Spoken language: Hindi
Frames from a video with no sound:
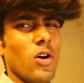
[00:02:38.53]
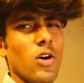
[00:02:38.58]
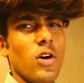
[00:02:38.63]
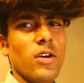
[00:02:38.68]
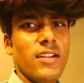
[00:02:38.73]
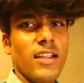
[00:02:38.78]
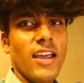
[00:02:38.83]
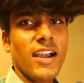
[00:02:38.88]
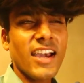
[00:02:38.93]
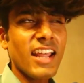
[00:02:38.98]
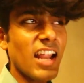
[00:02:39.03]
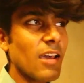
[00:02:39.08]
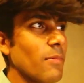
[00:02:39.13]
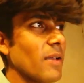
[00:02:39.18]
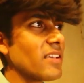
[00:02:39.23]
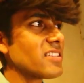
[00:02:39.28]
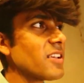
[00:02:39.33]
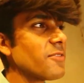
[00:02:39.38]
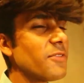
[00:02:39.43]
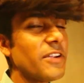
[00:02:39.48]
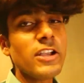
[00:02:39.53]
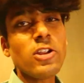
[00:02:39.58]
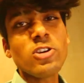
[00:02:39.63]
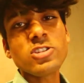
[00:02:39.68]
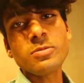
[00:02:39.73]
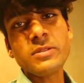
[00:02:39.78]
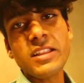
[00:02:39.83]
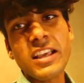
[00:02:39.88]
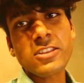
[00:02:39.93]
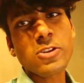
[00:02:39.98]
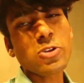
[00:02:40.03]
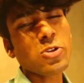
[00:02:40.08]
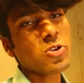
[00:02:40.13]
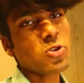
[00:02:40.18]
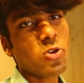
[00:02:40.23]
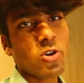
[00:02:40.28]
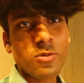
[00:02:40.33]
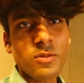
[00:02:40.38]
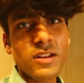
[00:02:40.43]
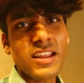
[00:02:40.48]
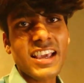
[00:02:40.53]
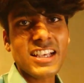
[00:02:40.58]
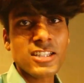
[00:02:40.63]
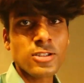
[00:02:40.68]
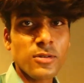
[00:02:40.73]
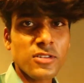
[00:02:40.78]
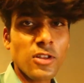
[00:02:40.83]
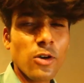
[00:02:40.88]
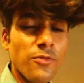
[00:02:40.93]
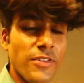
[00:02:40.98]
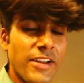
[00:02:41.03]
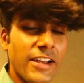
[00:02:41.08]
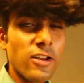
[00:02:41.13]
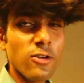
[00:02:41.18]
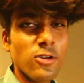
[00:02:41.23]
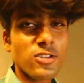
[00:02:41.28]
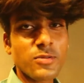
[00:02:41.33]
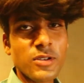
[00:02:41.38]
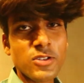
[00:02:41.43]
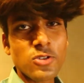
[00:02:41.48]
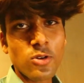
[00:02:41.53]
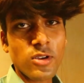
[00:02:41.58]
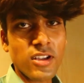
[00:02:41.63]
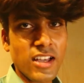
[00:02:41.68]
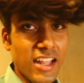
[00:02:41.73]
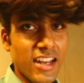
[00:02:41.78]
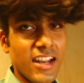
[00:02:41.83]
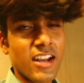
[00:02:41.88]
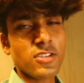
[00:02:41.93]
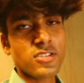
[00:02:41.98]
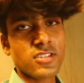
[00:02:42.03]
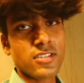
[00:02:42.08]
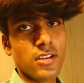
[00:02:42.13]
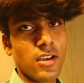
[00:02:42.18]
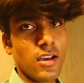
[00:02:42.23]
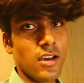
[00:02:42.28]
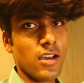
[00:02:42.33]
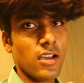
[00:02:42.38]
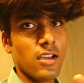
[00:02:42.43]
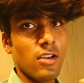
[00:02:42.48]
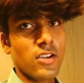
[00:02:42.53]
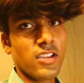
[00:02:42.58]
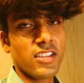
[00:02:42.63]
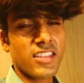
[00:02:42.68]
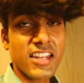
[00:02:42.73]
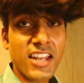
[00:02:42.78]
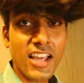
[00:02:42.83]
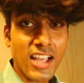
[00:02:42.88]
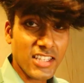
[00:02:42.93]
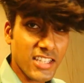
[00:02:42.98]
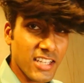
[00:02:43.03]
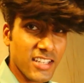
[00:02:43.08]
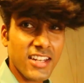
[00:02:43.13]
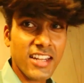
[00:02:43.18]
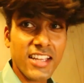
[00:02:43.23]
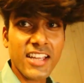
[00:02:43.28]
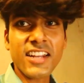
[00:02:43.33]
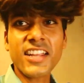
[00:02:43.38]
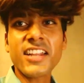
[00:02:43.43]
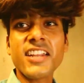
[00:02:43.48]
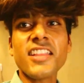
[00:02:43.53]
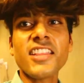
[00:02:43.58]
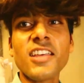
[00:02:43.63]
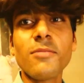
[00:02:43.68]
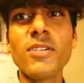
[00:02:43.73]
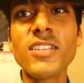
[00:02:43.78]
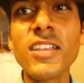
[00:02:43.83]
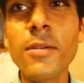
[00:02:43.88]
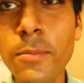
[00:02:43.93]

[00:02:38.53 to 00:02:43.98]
और अगर आप ऐसे वीडियोस में देखते हो तो नॉर्मली कैसे बताओ वीडियोस में जो कलर्स इतने अच्छे से निखर के नहीं आता बस